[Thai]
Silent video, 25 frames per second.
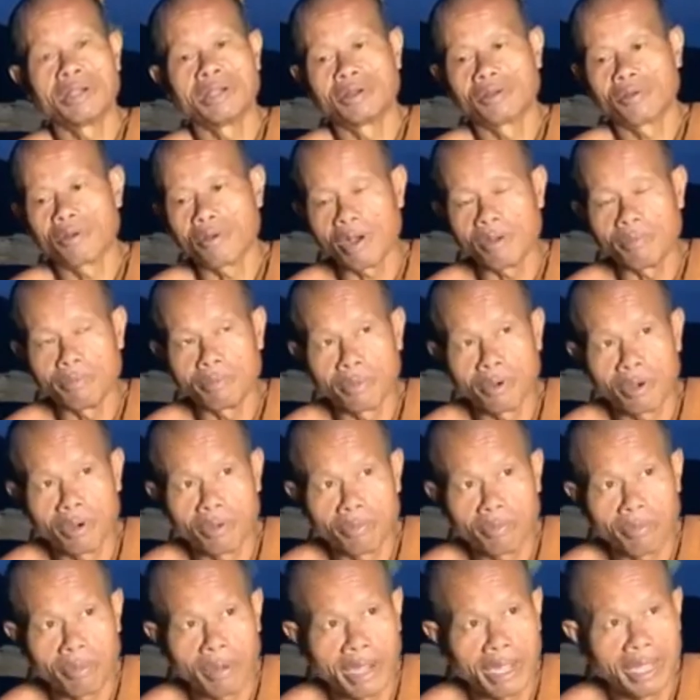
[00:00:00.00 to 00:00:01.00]
นก็เกิดค
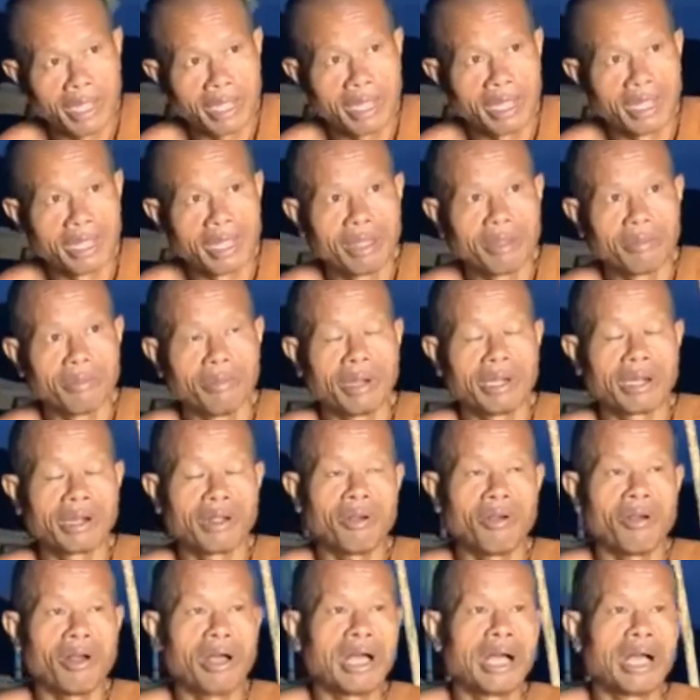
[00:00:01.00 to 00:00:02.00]
วามปลอดภัย
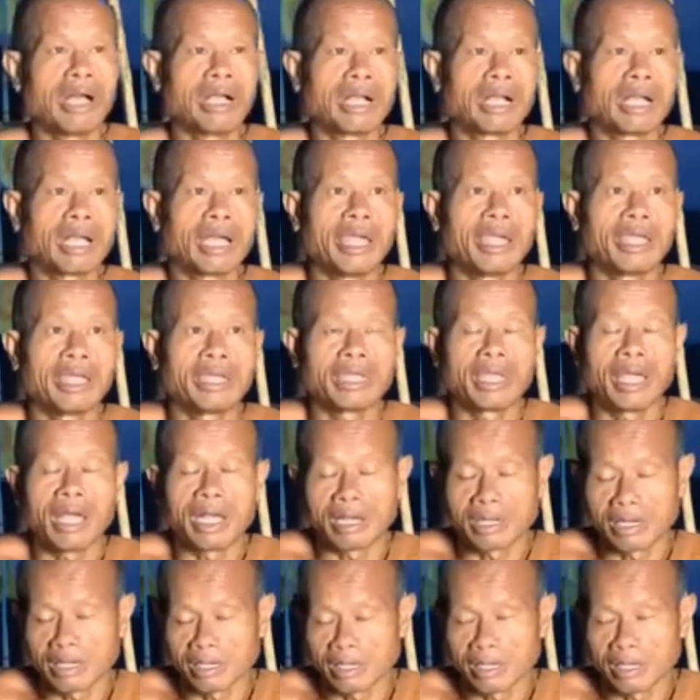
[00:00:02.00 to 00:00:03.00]
มันก็ห่างไกล
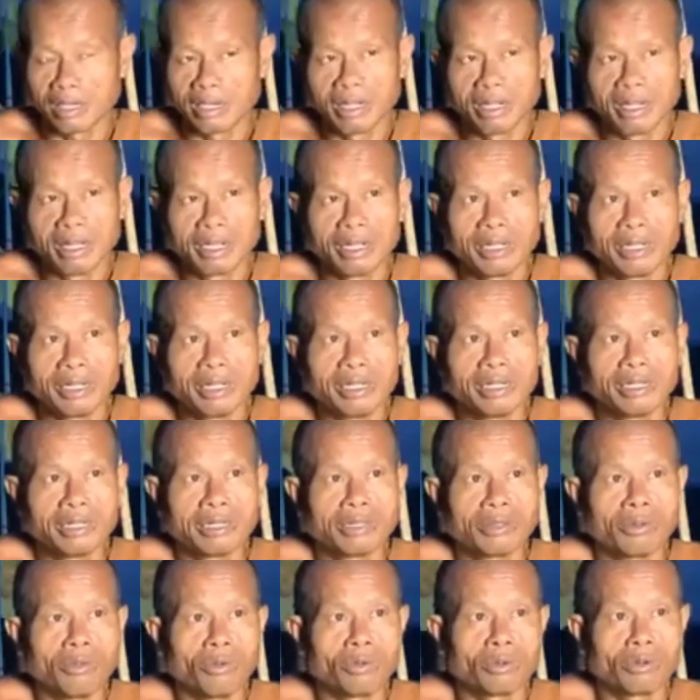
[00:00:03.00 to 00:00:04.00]
จาก
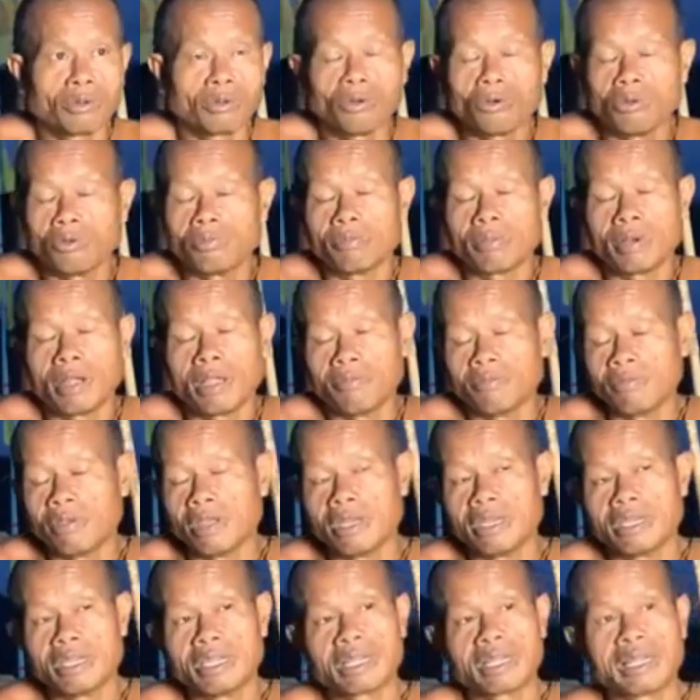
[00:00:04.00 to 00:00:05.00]
ทุกโทษ
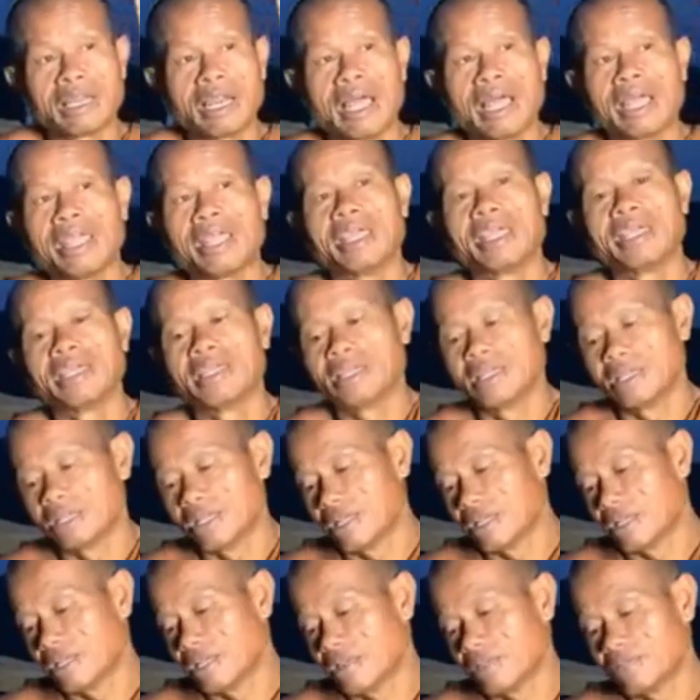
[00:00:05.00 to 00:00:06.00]
ภัยเวรทั้งหลาย
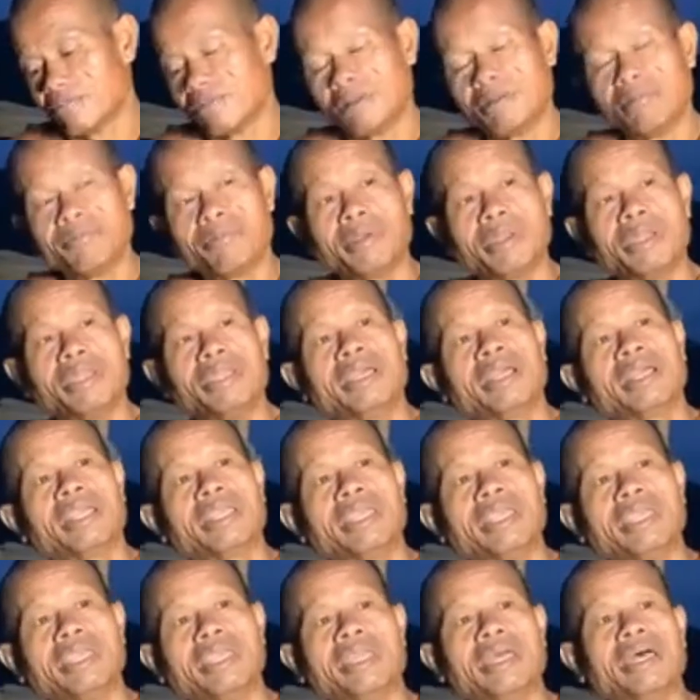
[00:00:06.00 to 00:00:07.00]
มันเป็
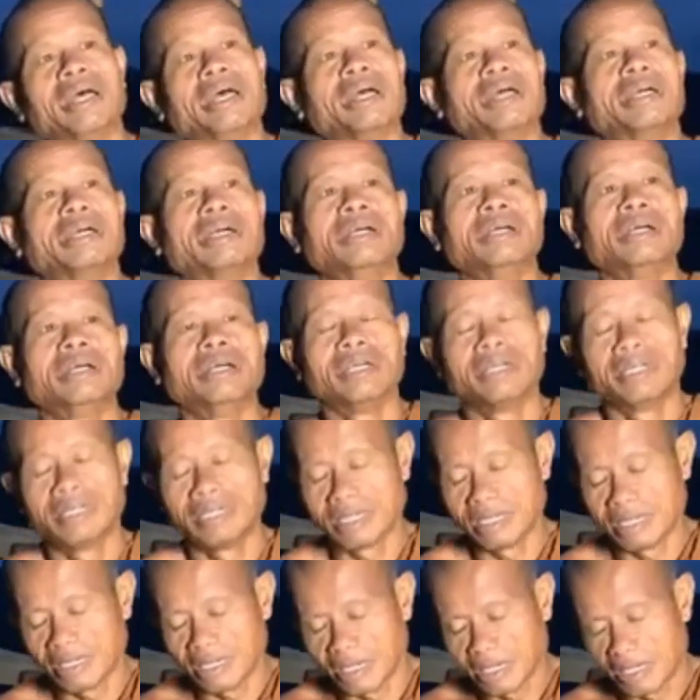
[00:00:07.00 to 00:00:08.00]
นอย่างนี้นะเอ
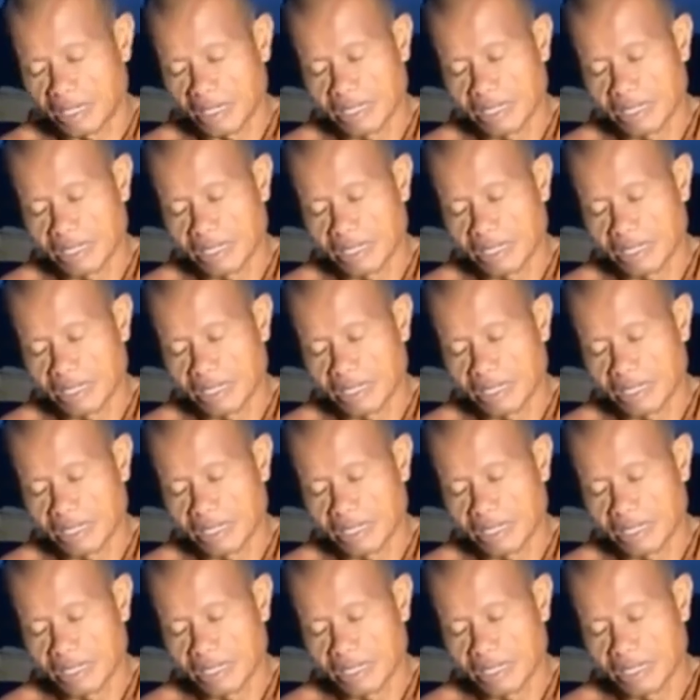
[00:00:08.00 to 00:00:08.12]
อ